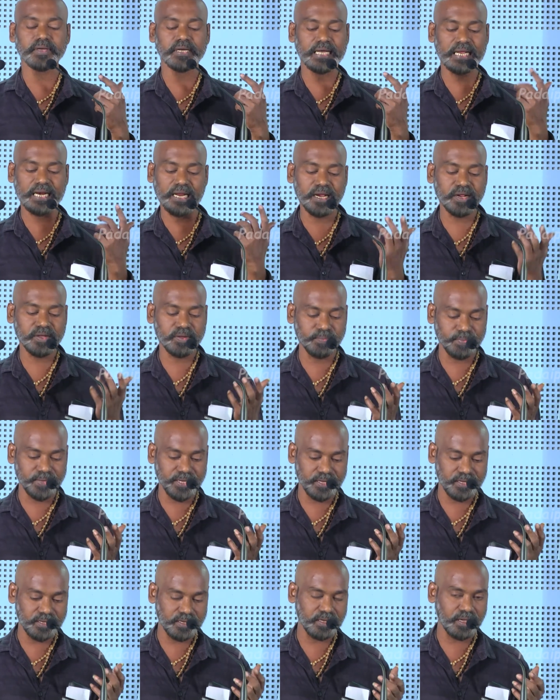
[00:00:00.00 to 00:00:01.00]
எல்லாருக்குமே
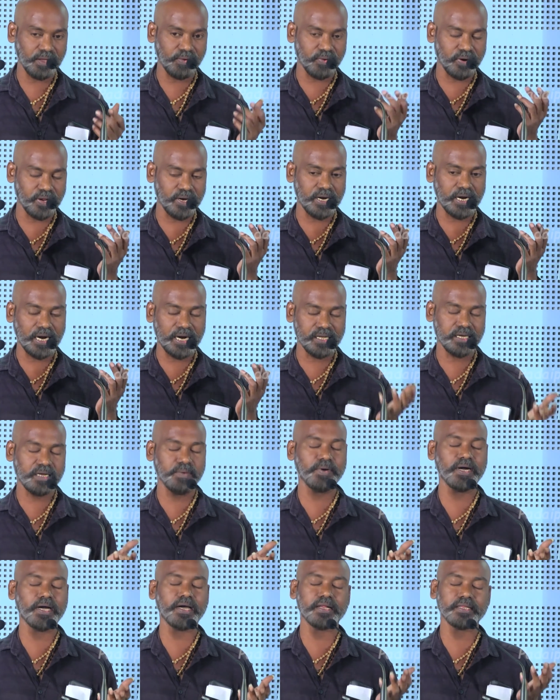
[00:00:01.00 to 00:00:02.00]
அவருடன்
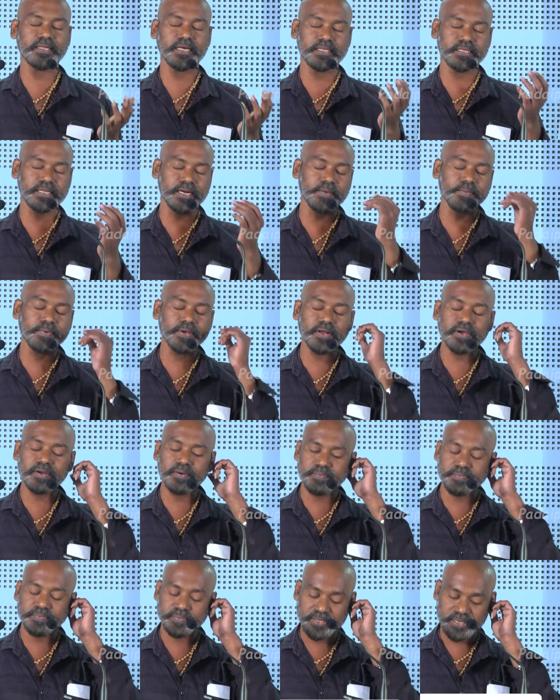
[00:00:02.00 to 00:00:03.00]
அணுக்கமாக இருந்த அத்தனை
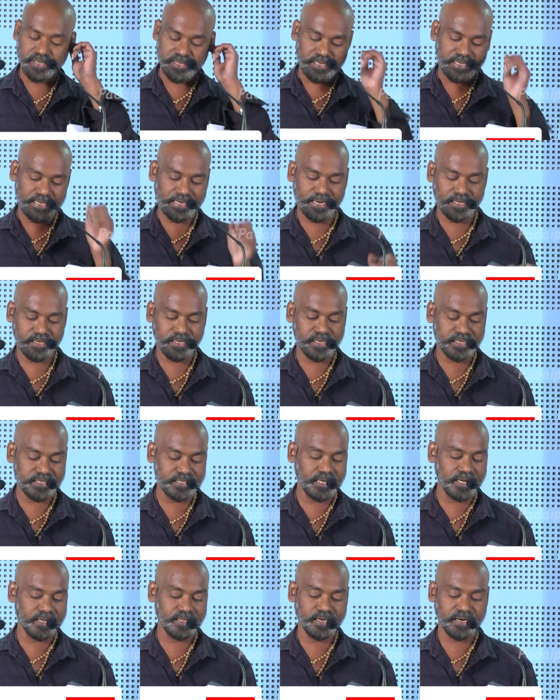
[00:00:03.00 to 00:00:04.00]
பேருக்கும் எனது
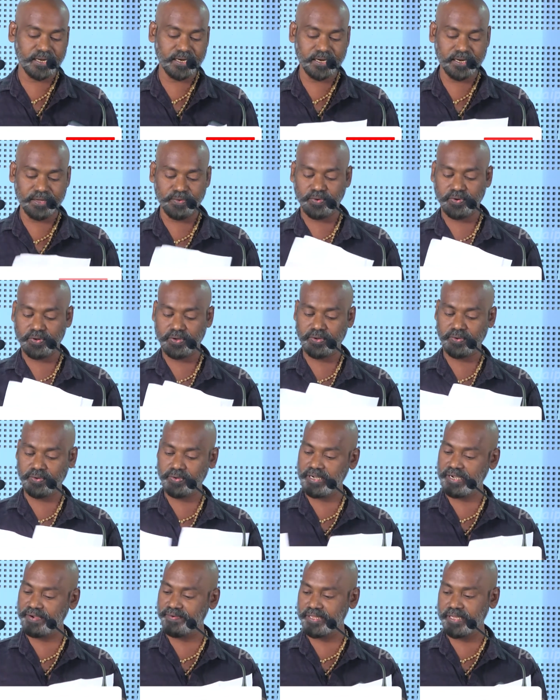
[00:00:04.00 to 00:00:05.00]
நெஞ்சார்ந்த நன்றி ஒரு
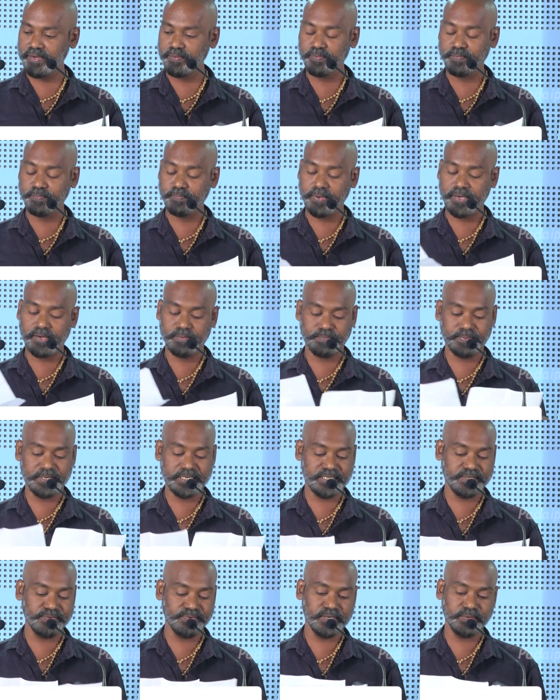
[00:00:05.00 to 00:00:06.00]
கவிதை ப
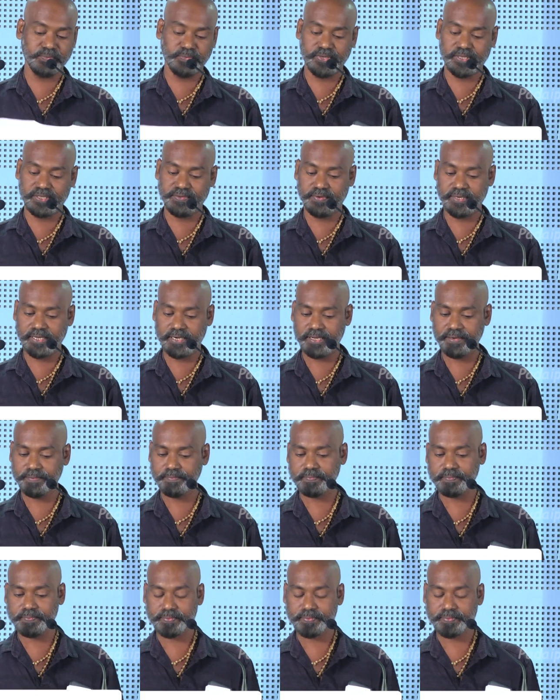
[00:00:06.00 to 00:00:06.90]
படித்துவிட்டு முடித்து விடுகிறேன்